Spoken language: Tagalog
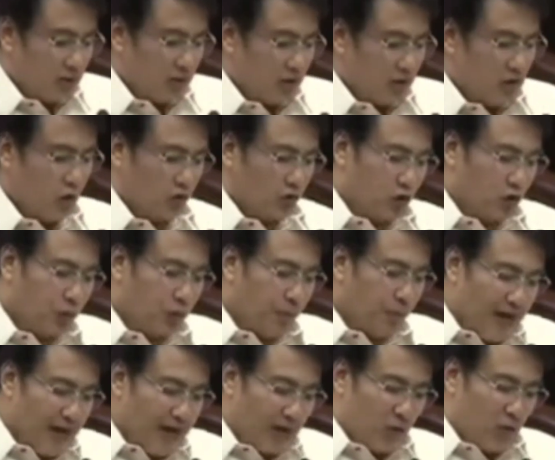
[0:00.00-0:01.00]
So to
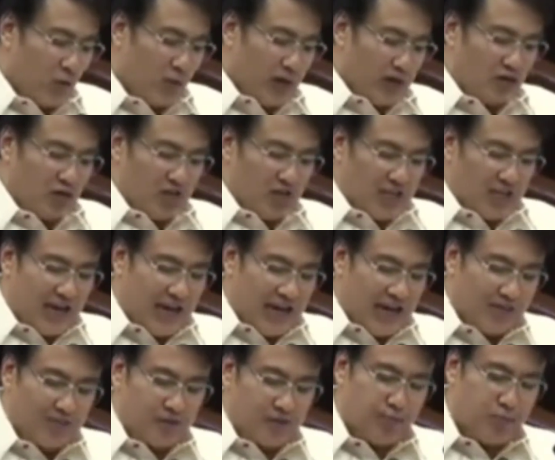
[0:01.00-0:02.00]
speak, we already
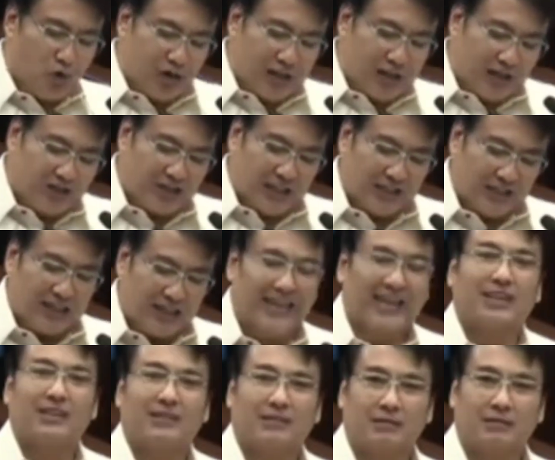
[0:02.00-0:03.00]
have the bullets that
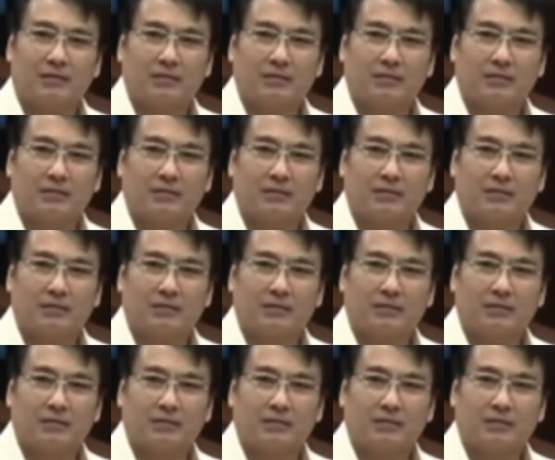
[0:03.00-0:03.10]
killed.